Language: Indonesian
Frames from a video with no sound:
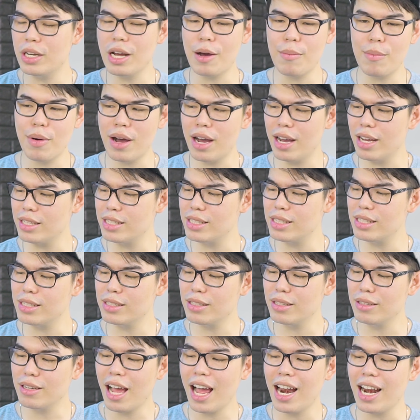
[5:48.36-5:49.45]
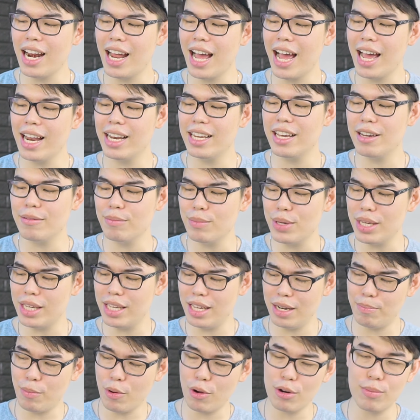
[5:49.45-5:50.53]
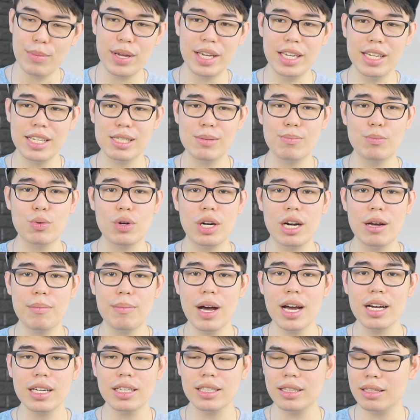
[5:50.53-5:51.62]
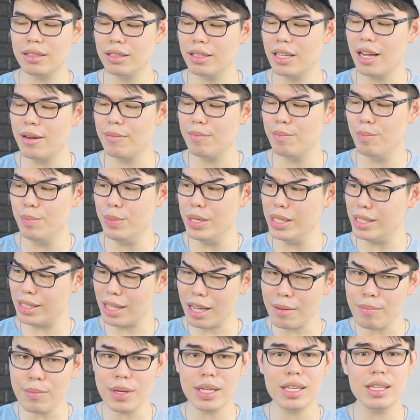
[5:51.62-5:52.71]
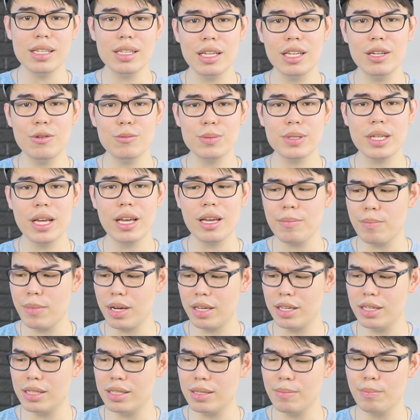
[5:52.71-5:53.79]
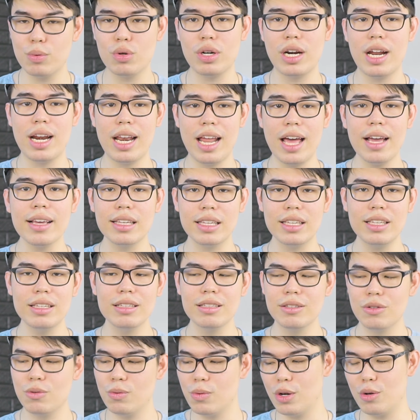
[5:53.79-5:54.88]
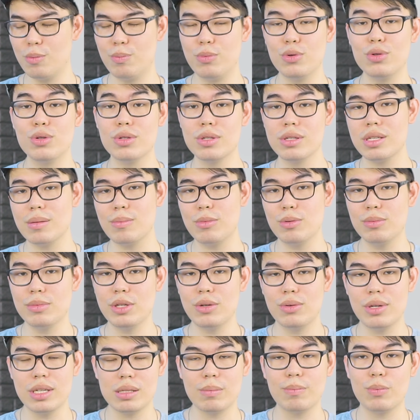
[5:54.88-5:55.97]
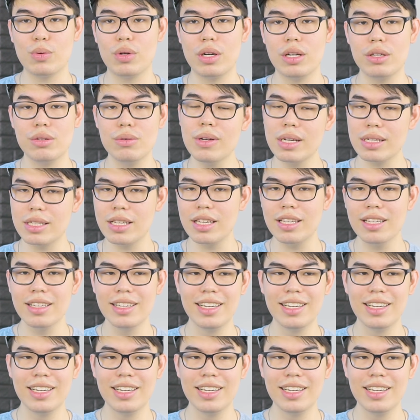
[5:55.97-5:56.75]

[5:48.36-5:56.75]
udah bahas hal-hal yang bikin powerbank ini sempurna banget dan bisa bikin hidup saya makin sempurna lagi walaupun sebelumnya udah sempurna juga sih